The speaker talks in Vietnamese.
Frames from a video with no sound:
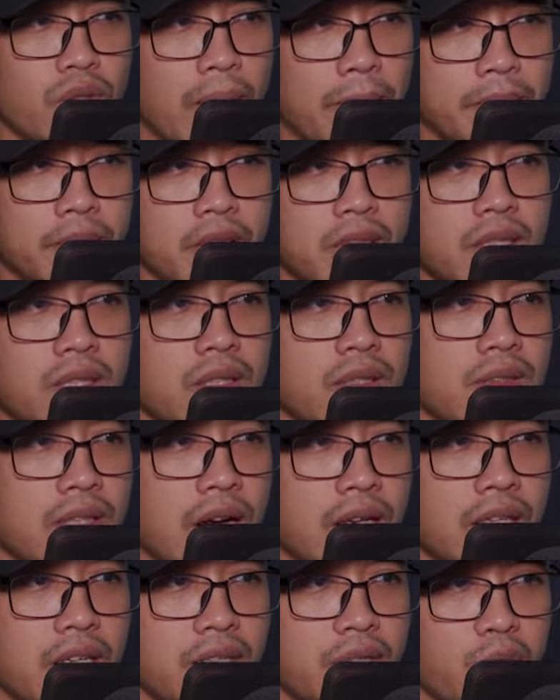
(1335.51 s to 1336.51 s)
cơ hội mở
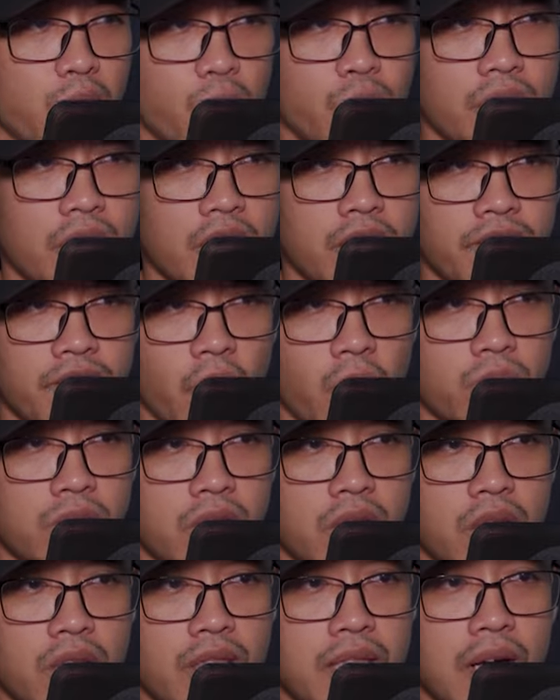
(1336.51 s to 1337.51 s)
ra, dần dần
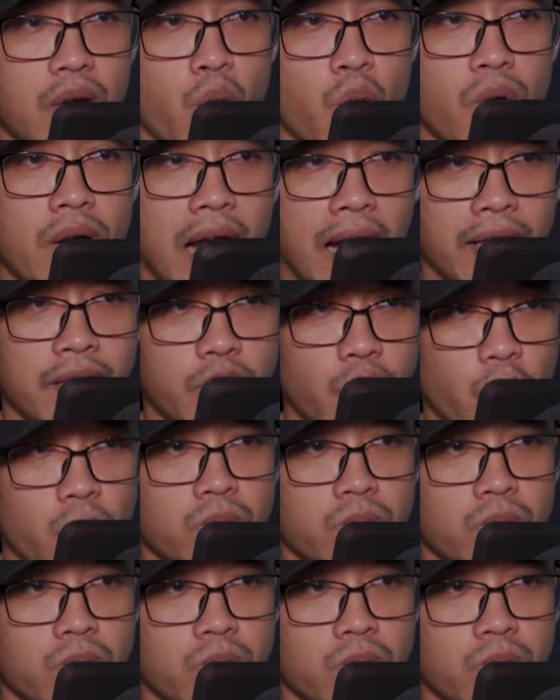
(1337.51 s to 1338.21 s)
cũng sẽ tiêu tan.